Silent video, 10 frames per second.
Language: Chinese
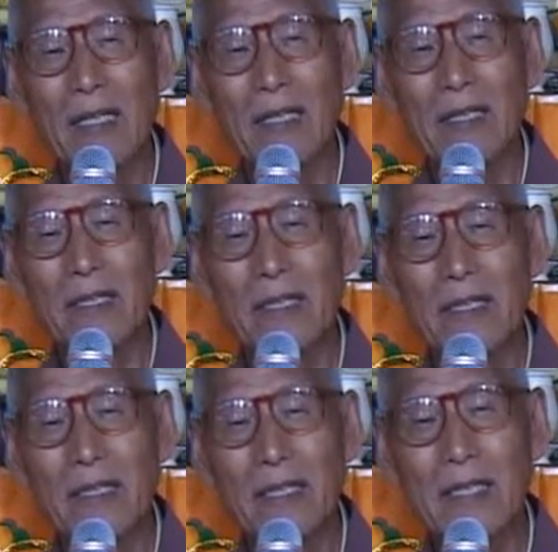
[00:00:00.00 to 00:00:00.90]

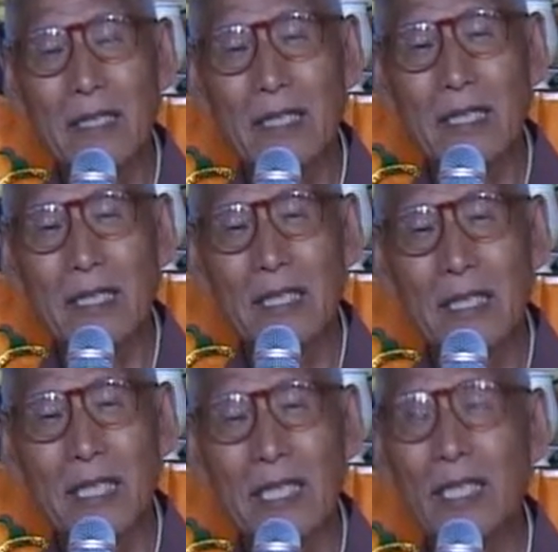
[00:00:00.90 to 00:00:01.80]
要
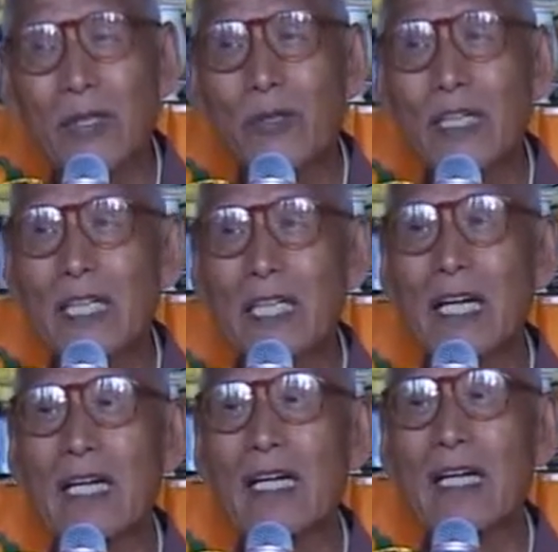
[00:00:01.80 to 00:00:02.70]
使众
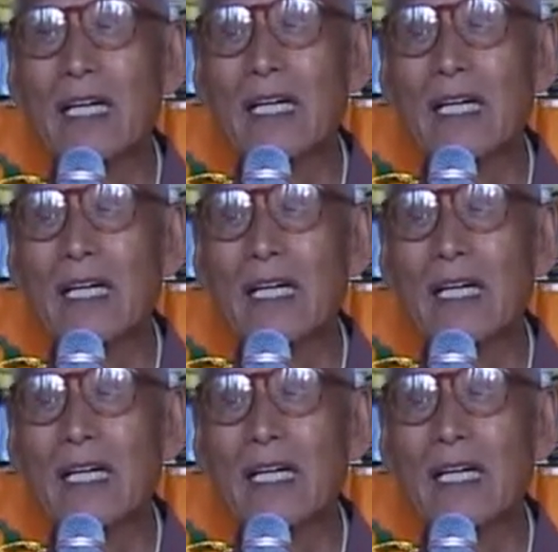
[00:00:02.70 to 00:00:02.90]
生